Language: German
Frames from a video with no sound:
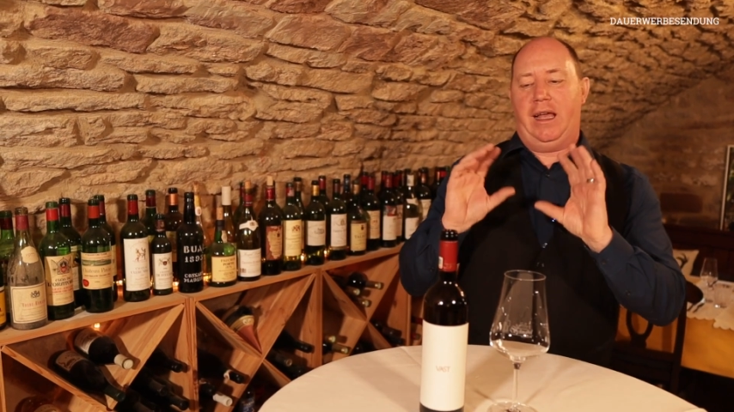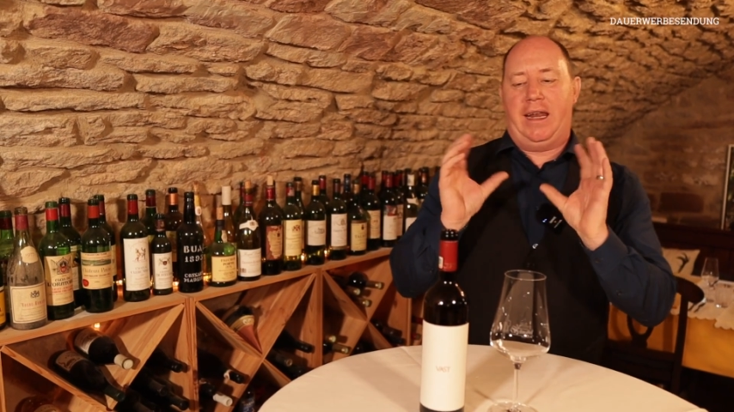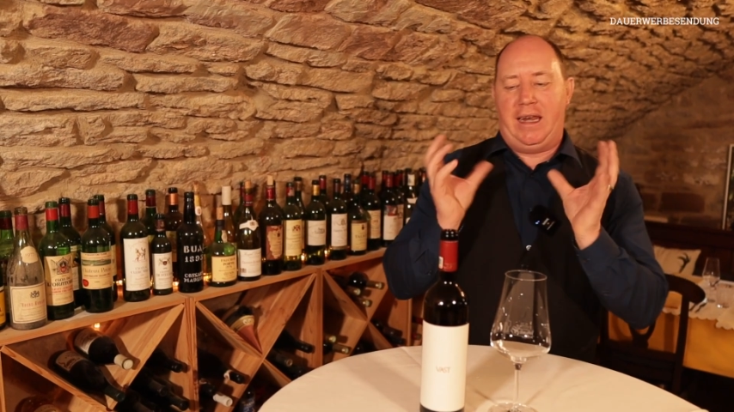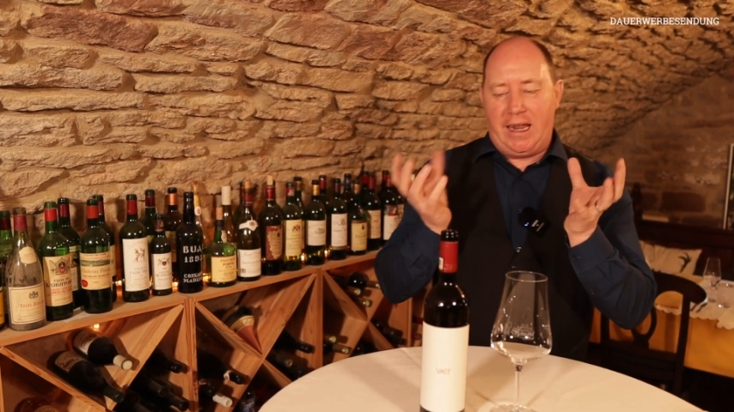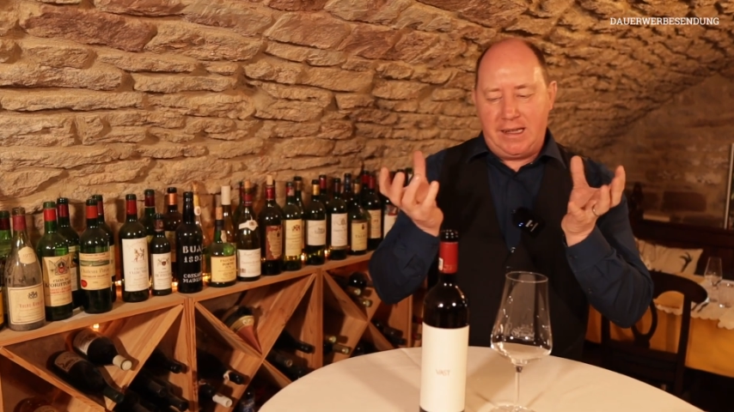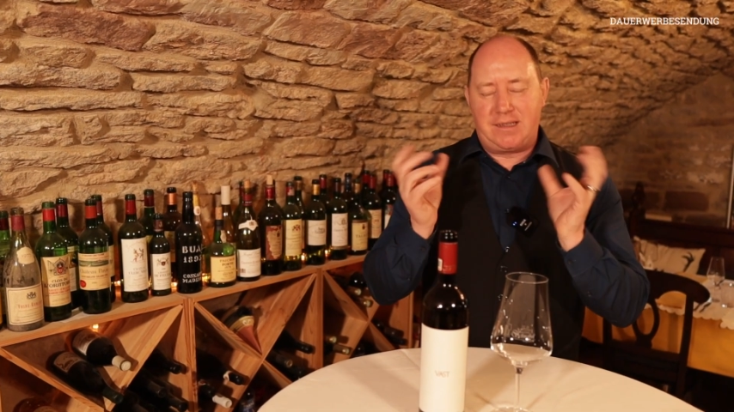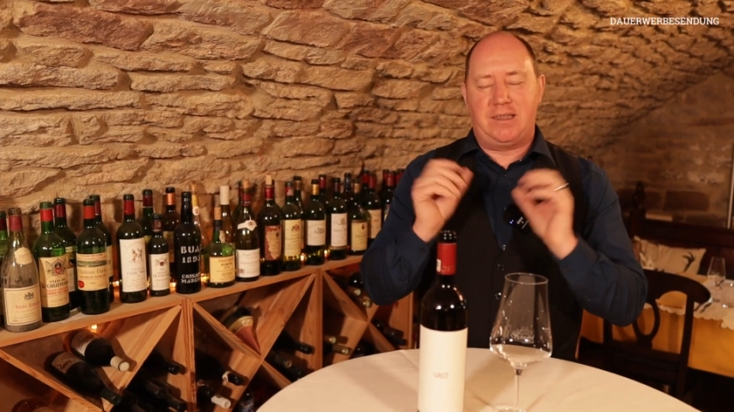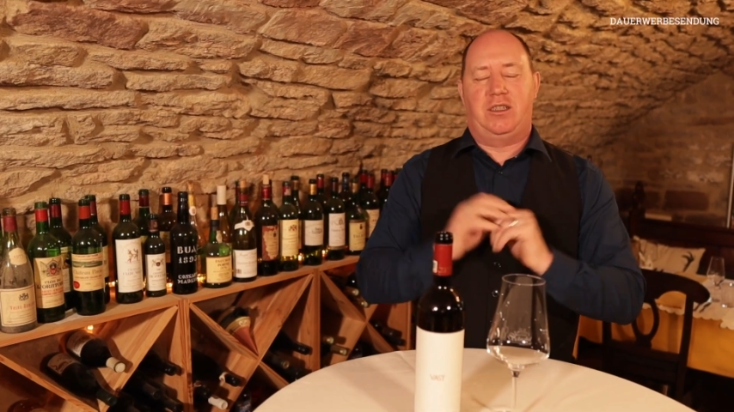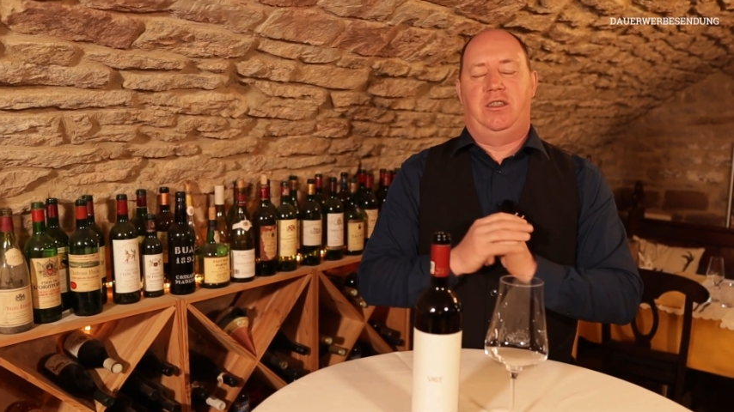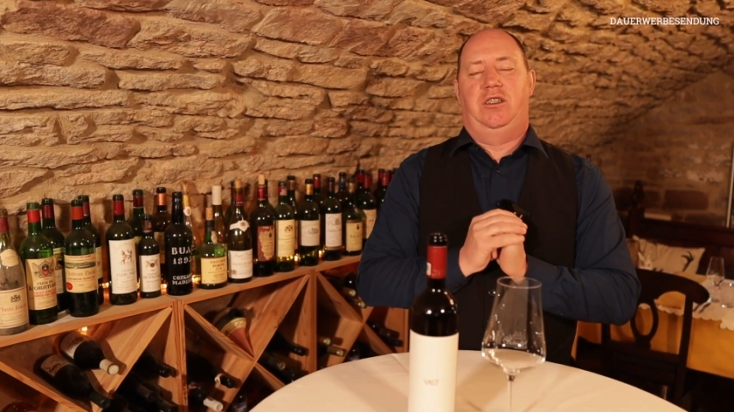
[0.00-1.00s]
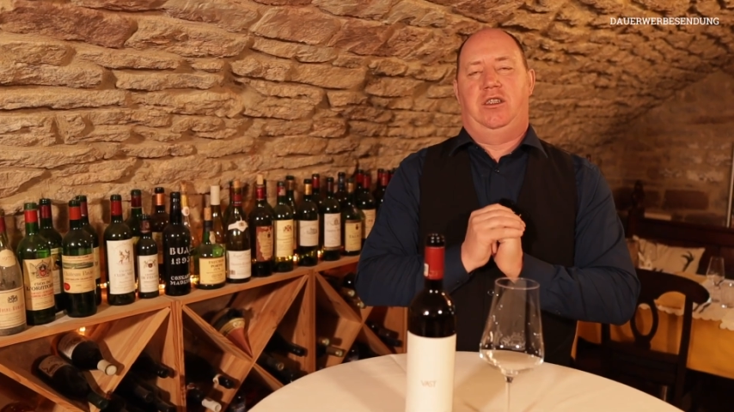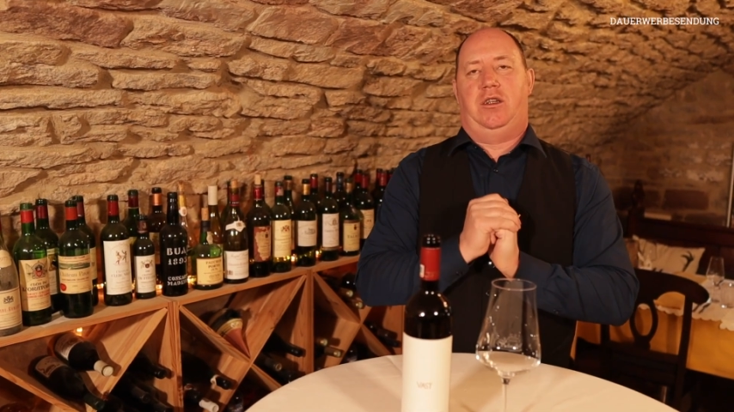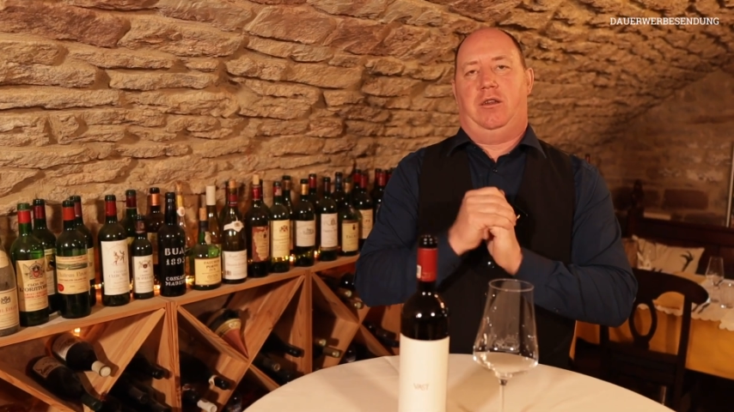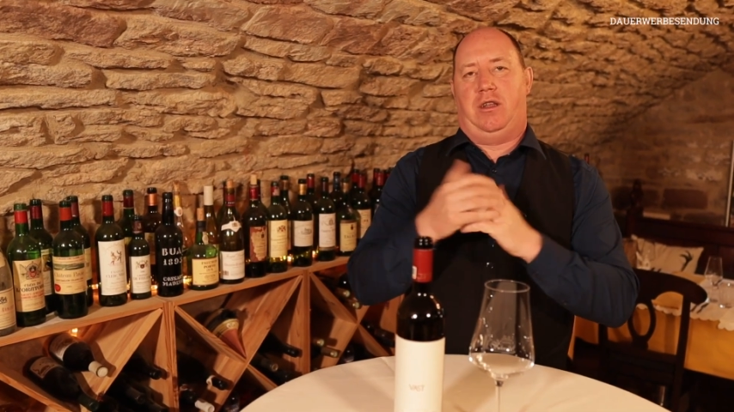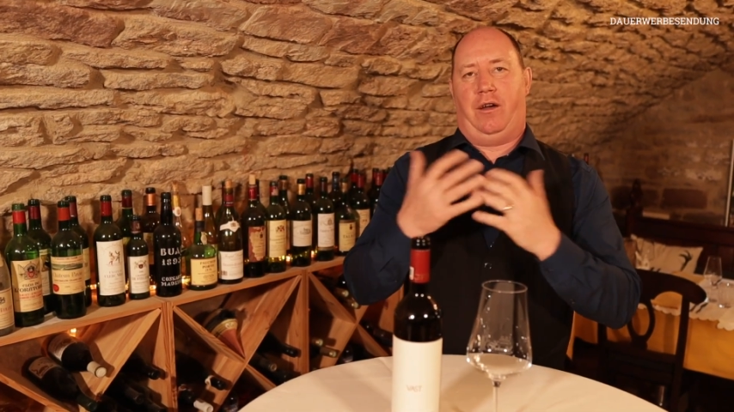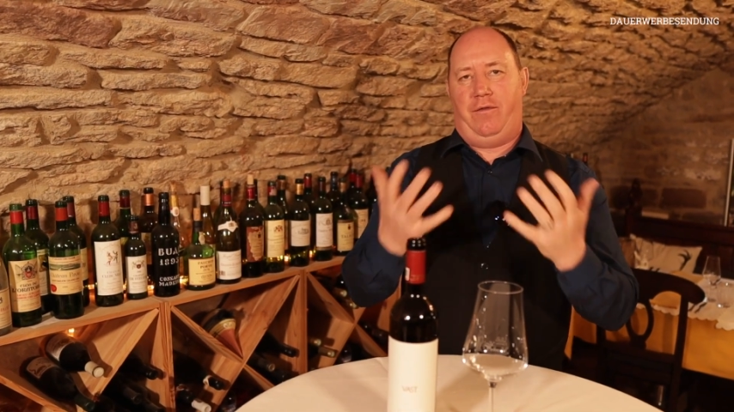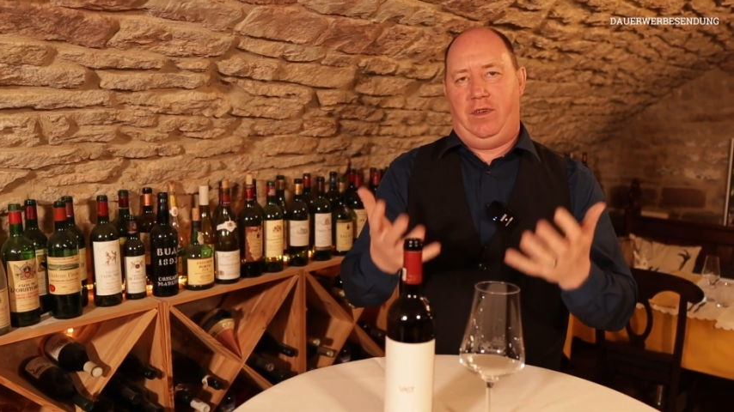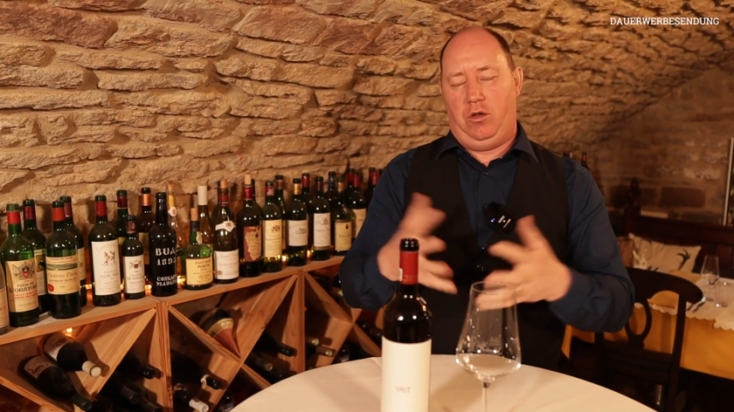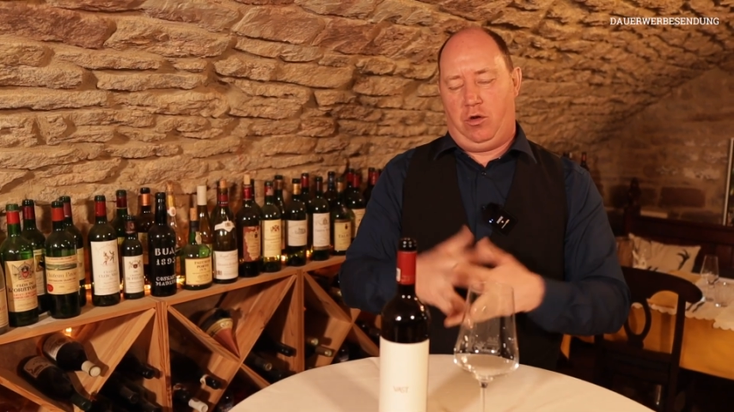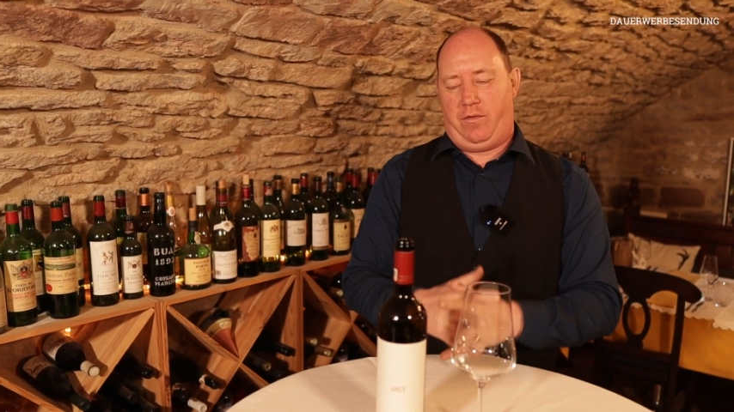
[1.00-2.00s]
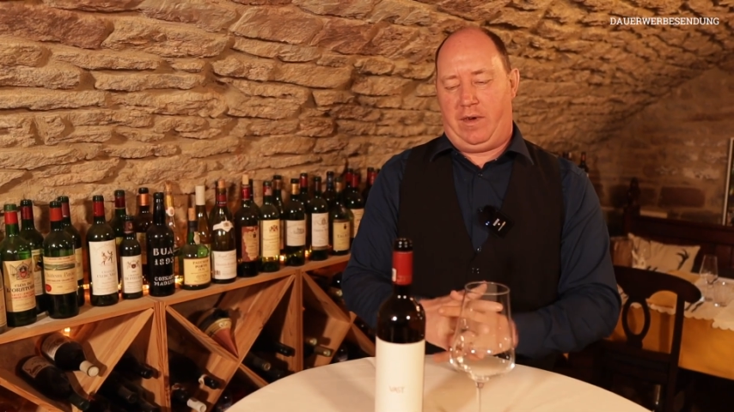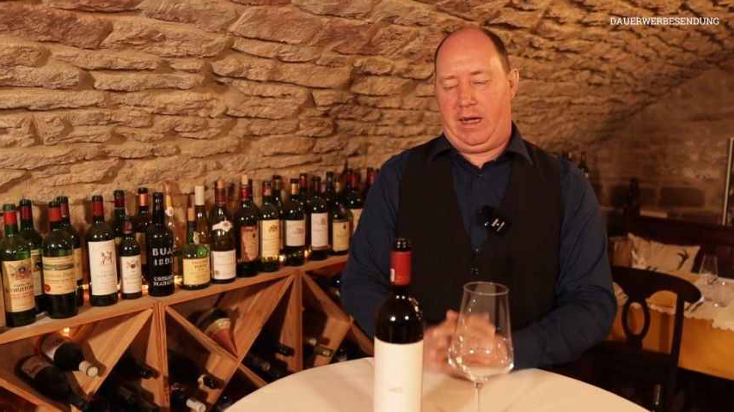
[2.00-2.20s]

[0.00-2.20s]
er nennt sich nicht Davino,